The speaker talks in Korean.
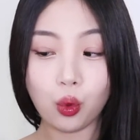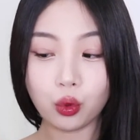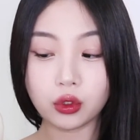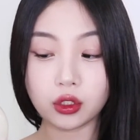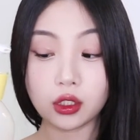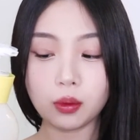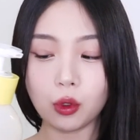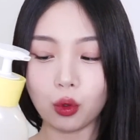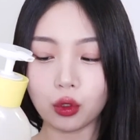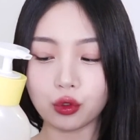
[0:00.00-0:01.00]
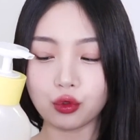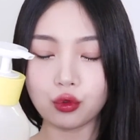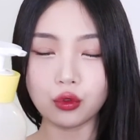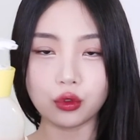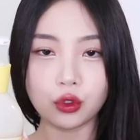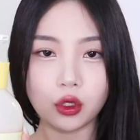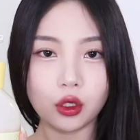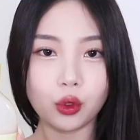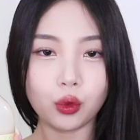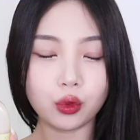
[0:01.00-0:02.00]
그런 느낌이어가지고
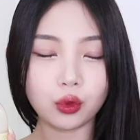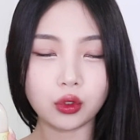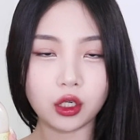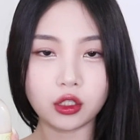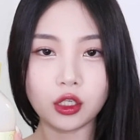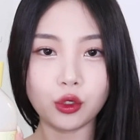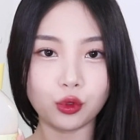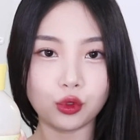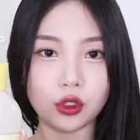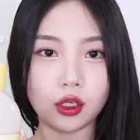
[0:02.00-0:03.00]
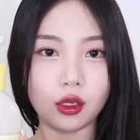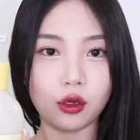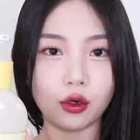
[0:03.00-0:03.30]
이것도 잘 사용 중이에요.